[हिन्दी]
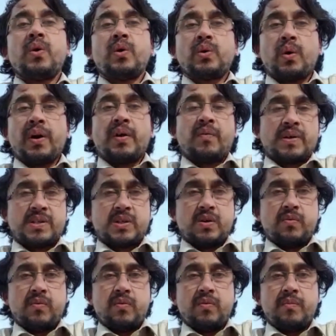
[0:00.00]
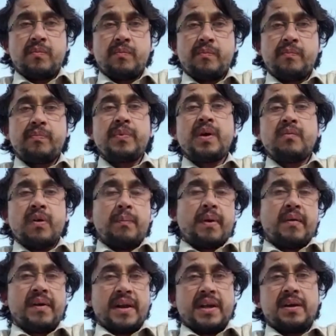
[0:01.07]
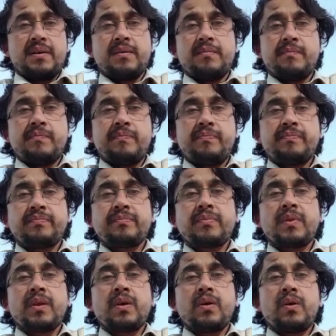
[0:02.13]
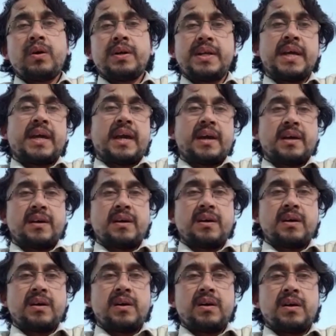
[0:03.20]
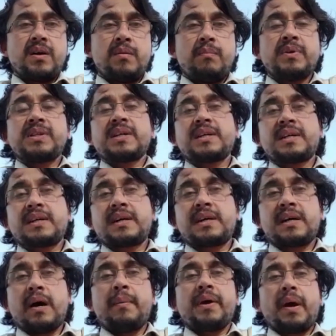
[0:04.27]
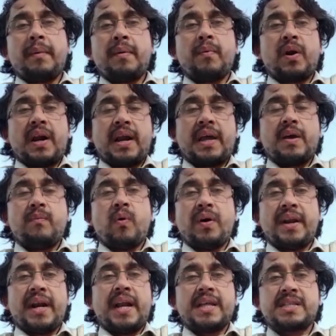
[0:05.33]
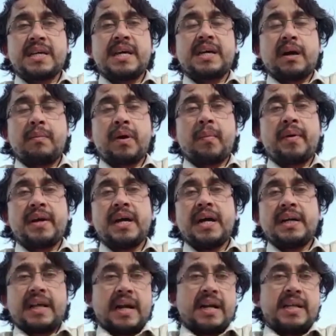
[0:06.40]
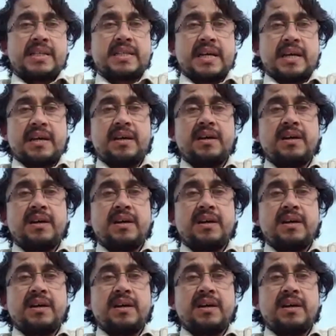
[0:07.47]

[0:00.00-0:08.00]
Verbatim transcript: ट्वेंटी फर्स्ट ऑफ फेब्रवरी ठीक है मुझे कभी कभी बोल रहे कि फोर्टीन डेज चाहिए कभी कभी टेन डेज चाहिए